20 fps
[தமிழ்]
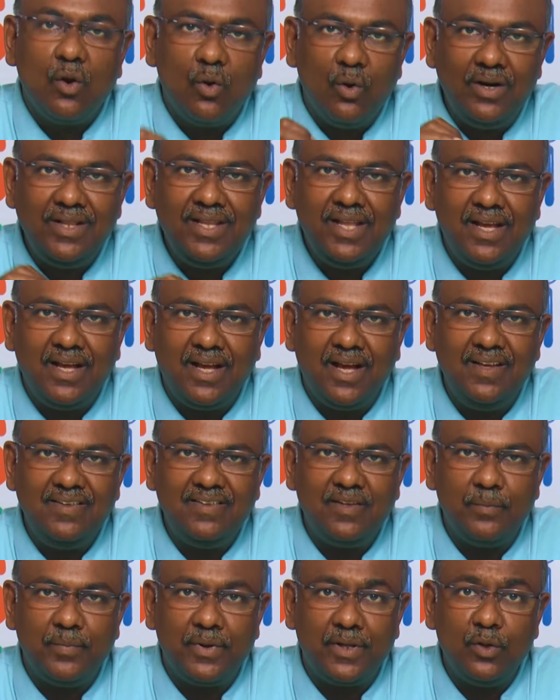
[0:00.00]
குழந்தைங்க கை
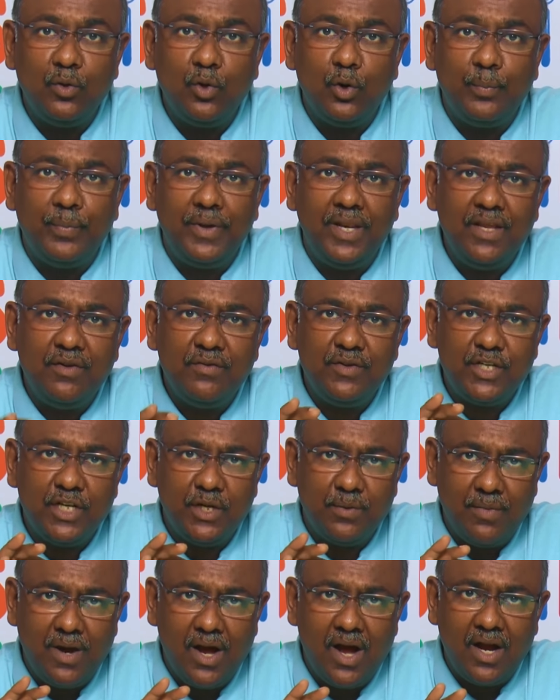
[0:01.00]
சப்புறது ஒரு பெரிய
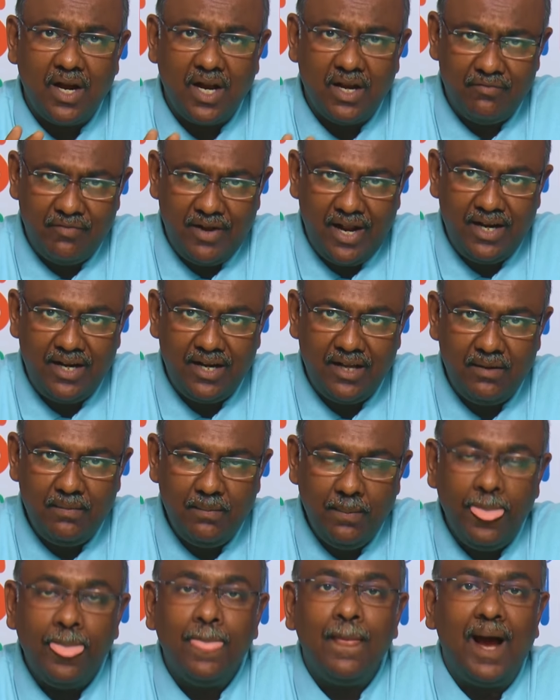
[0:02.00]
விஷயமா ஆக்க வேண்டாம்